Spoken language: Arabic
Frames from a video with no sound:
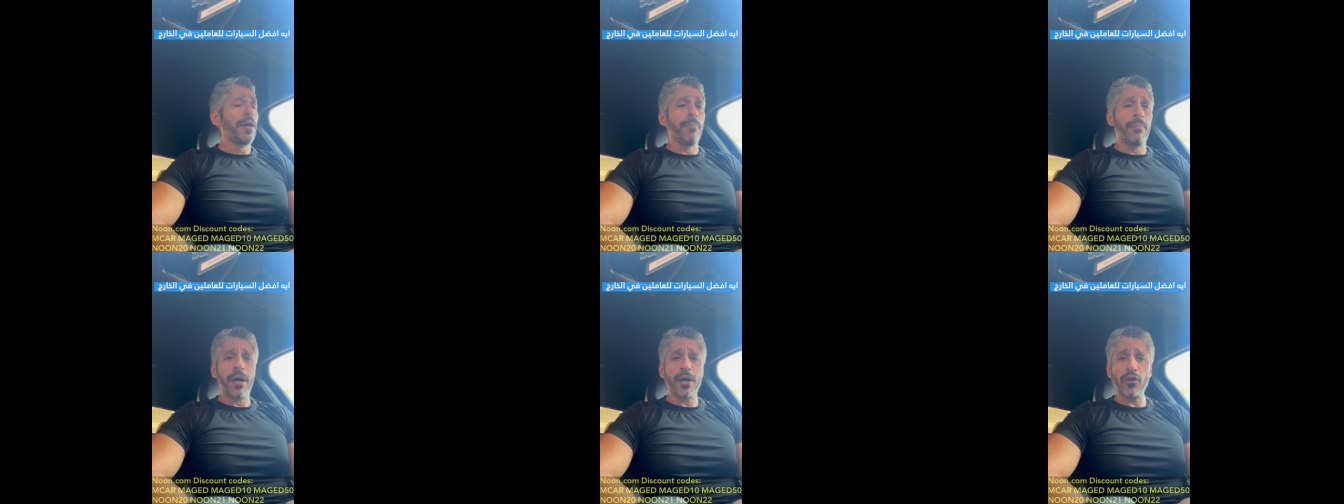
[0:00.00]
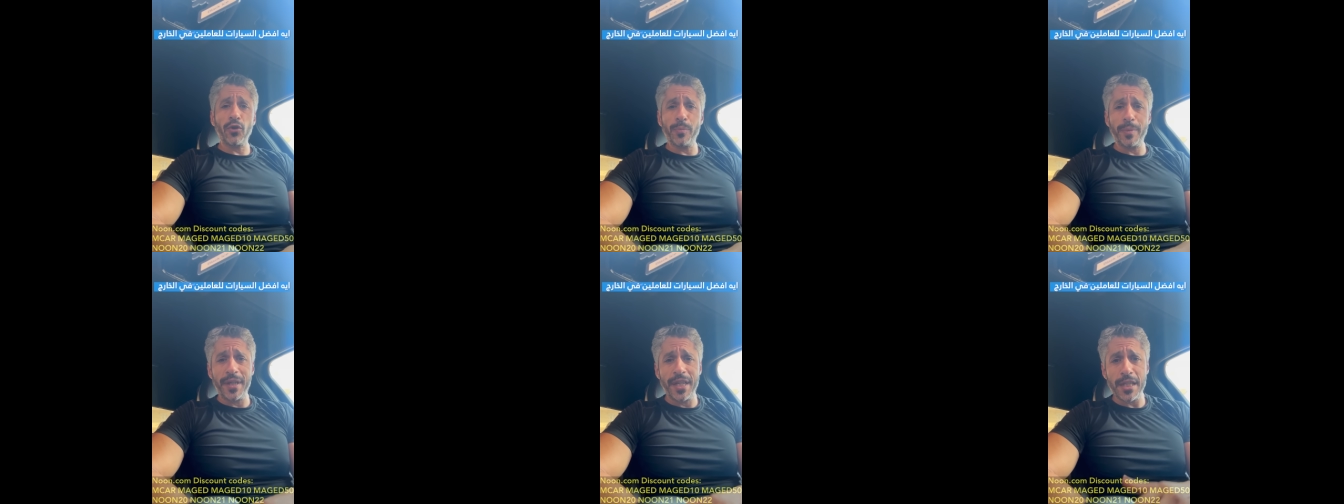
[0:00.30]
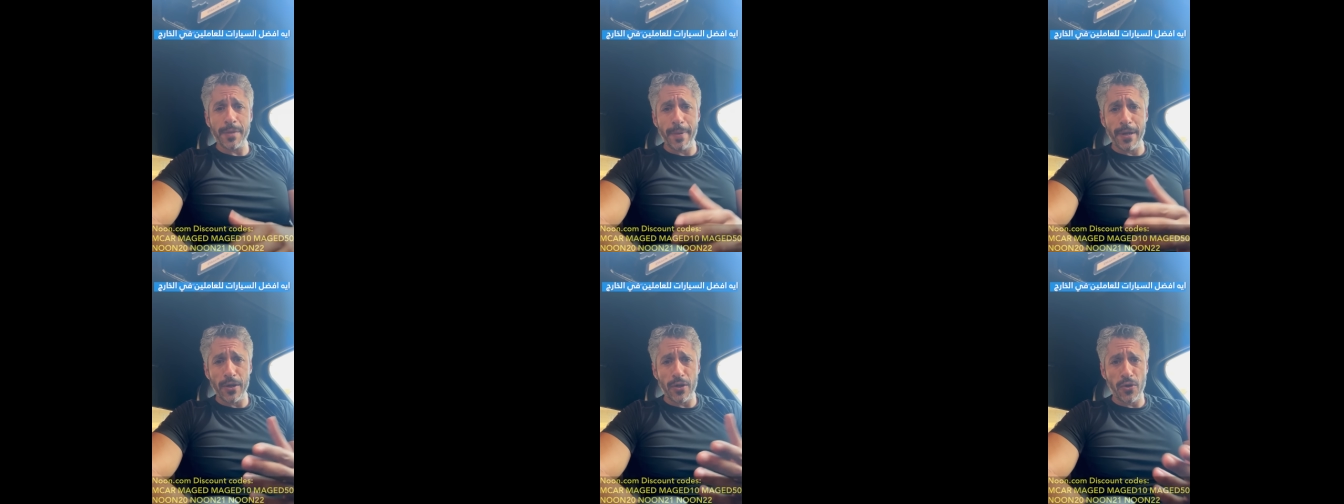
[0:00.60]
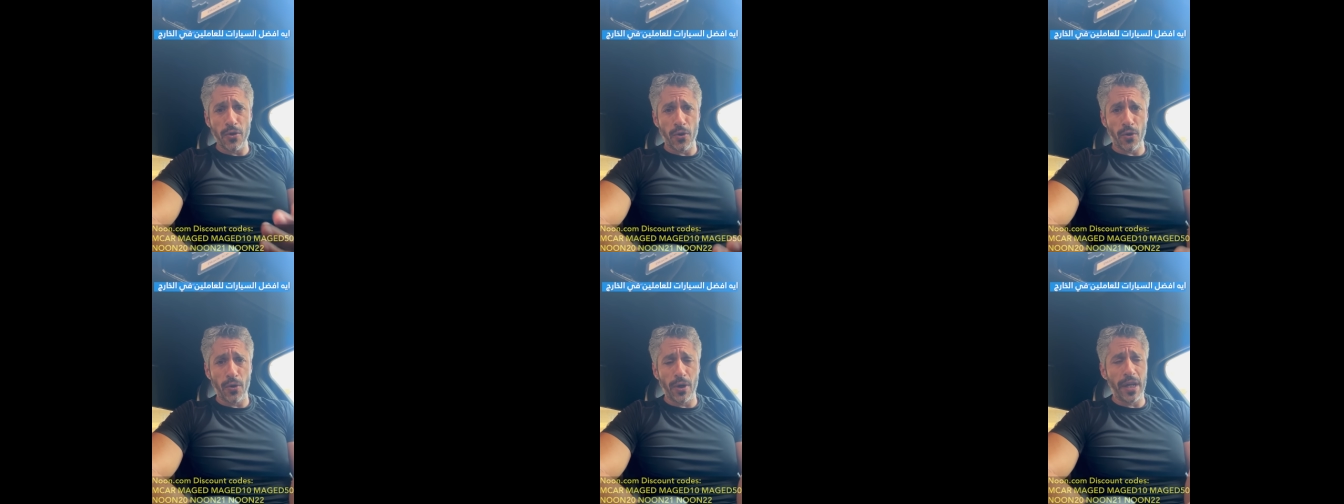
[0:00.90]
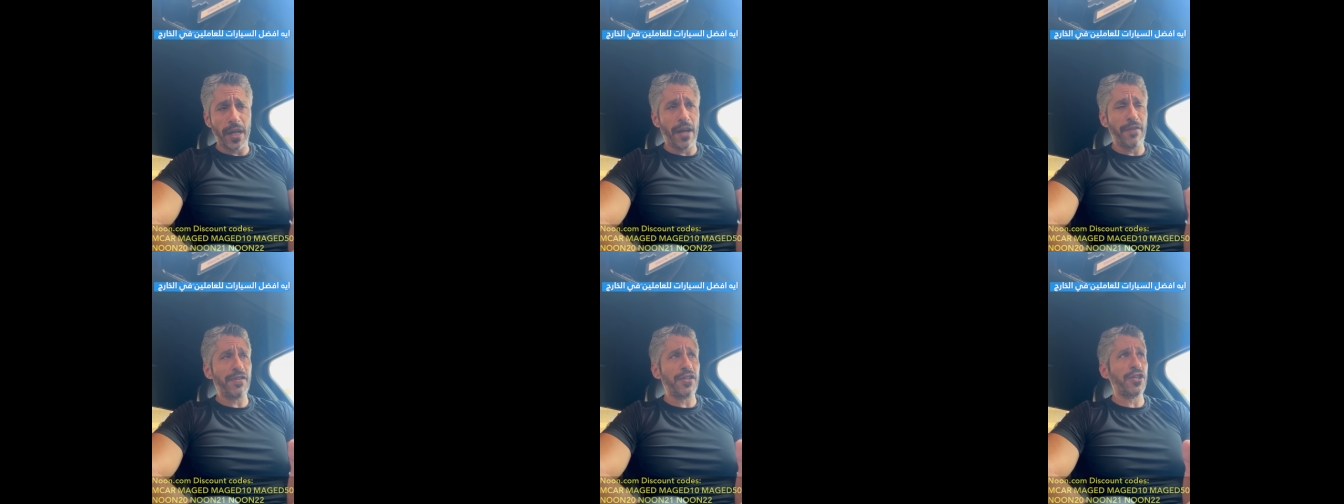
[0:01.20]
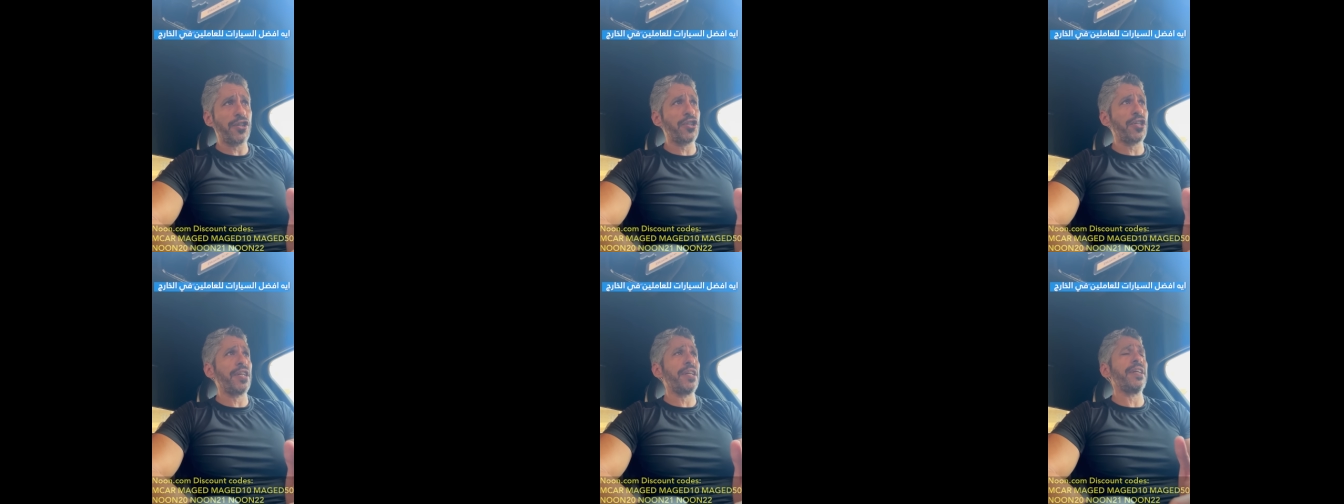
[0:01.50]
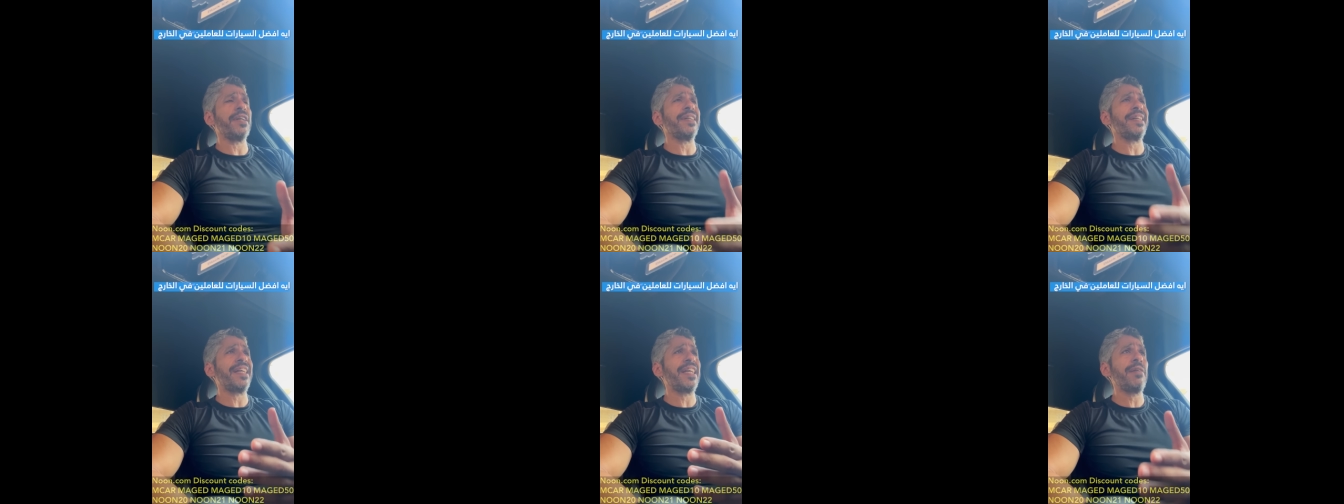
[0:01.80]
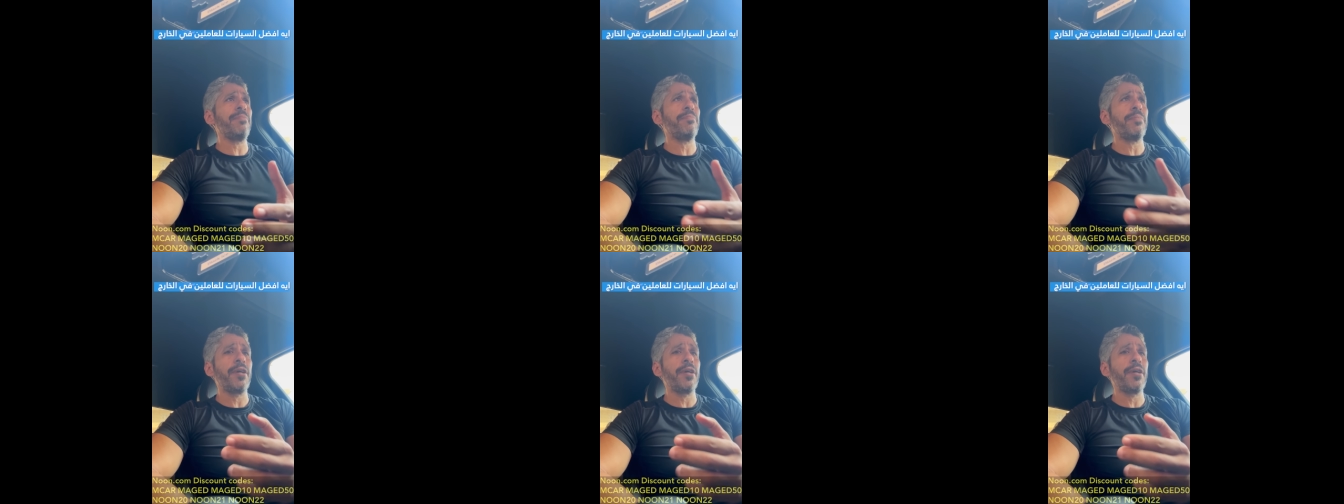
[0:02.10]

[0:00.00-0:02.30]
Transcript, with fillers: برضو بالنسبة للكورولا نفس الشيء جيب